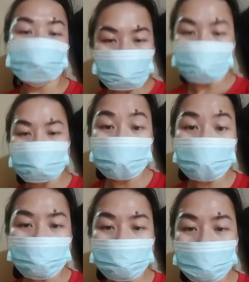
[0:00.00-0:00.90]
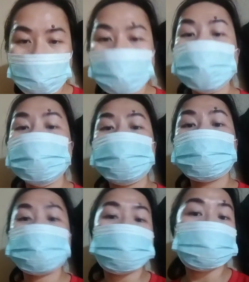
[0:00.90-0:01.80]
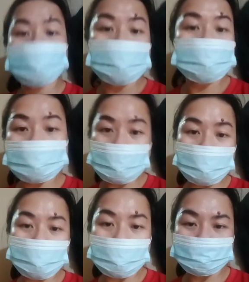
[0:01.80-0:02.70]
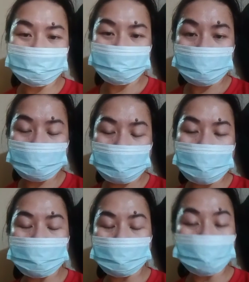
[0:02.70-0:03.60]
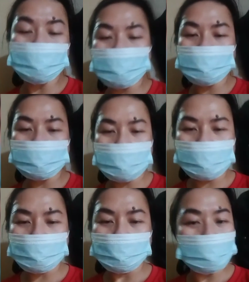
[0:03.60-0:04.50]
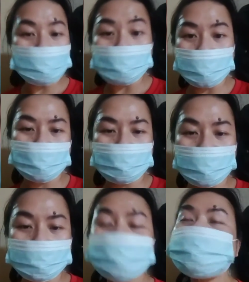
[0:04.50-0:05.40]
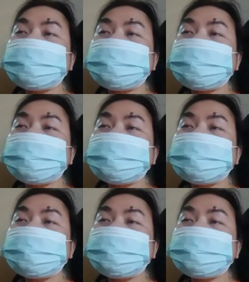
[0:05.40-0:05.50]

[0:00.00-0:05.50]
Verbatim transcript: Hmm, matakot ka na. Because this is happening. Itutuloy ko talaga ang World War Trade